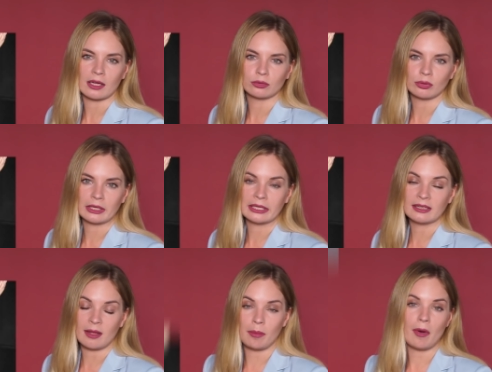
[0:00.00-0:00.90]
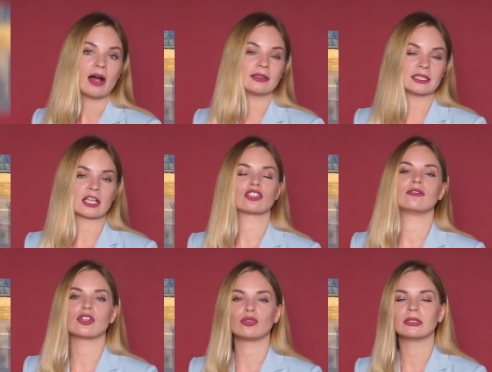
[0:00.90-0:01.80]
который напал на
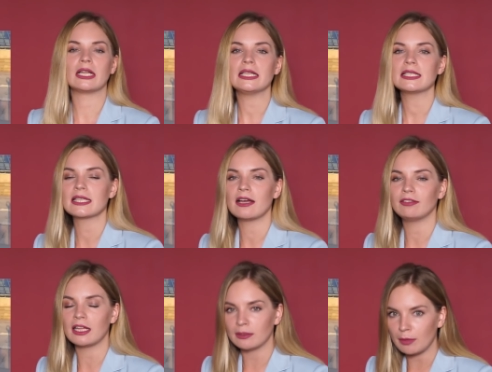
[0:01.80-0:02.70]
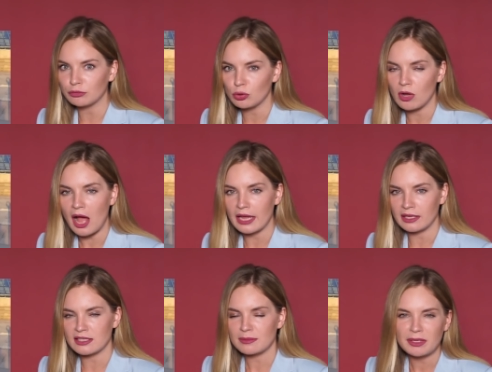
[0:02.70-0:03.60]
нашего журналиста Влада Бавтрука
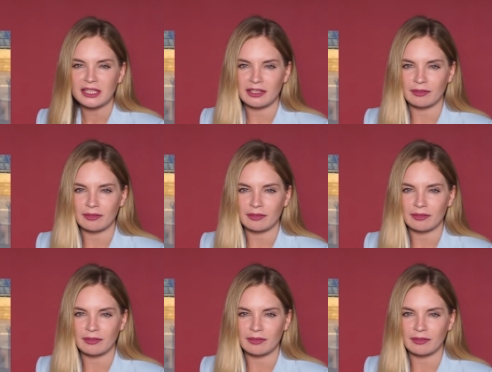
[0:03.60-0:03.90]
и избил